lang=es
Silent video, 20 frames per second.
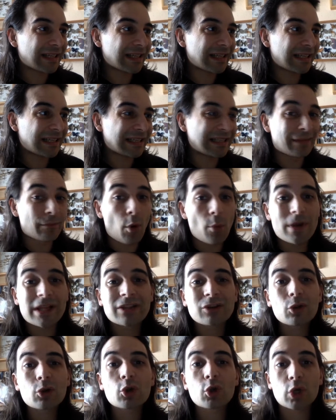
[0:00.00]
de
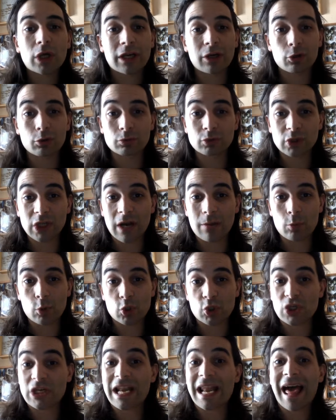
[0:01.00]
momento no
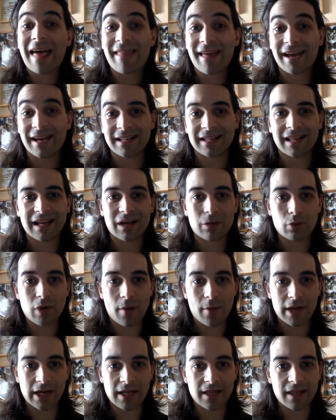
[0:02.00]
encontramos nada que tenga una
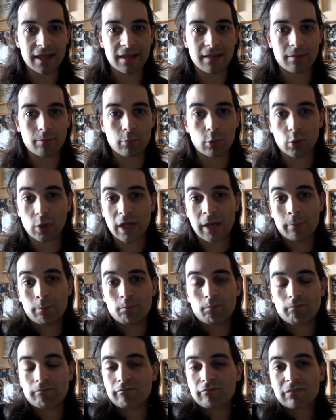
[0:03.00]
validez, porque
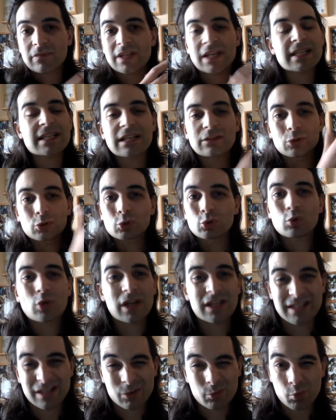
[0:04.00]
esa tortura
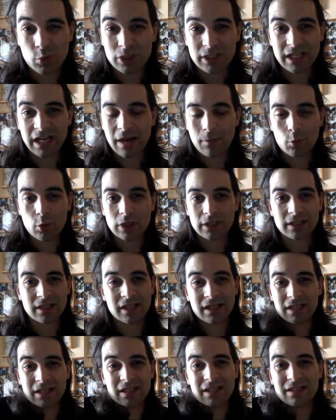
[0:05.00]
es después de la muerte
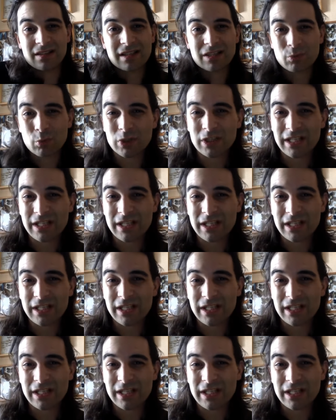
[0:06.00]
y después de